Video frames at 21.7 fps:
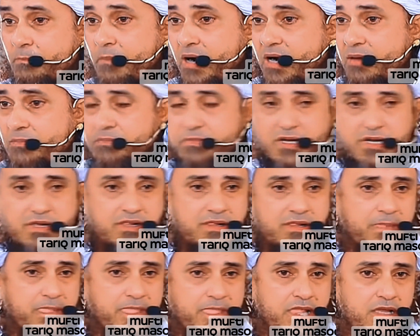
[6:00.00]
बाप
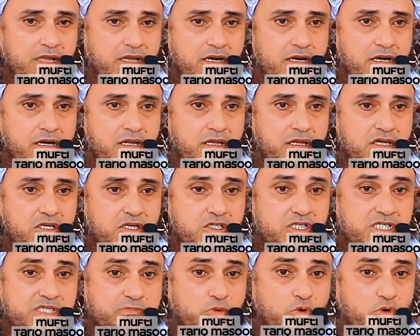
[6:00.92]

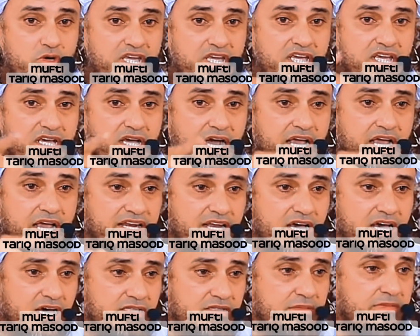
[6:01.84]
पूरी
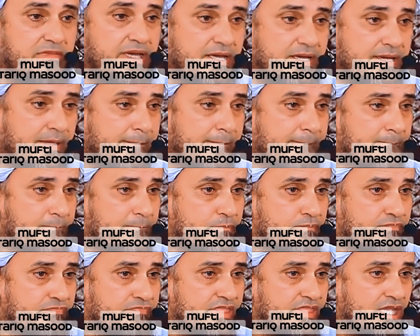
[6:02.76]
कायनात
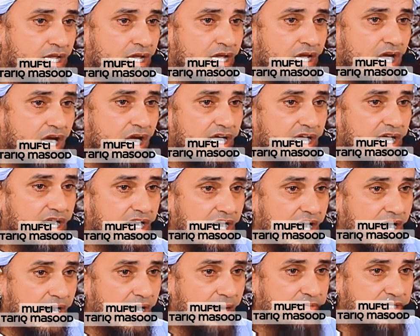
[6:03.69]
में अगर
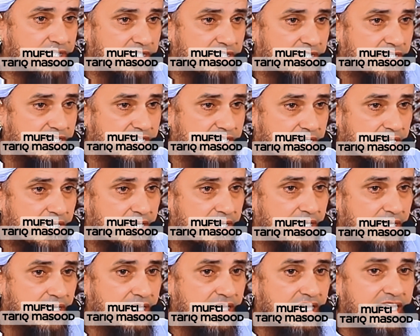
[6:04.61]
आप किसी से
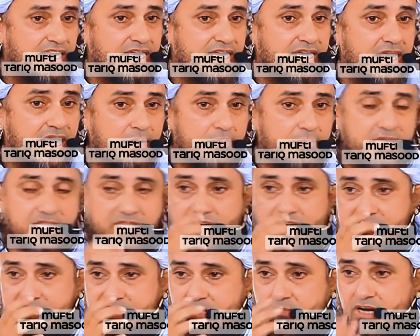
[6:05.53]
नर्म
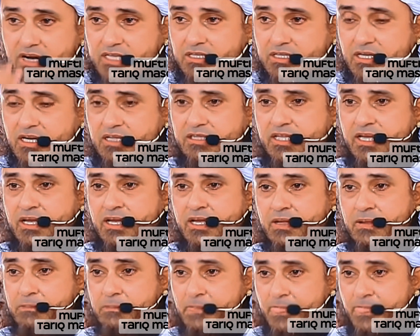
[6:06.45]
अंदाज से बात करते हैं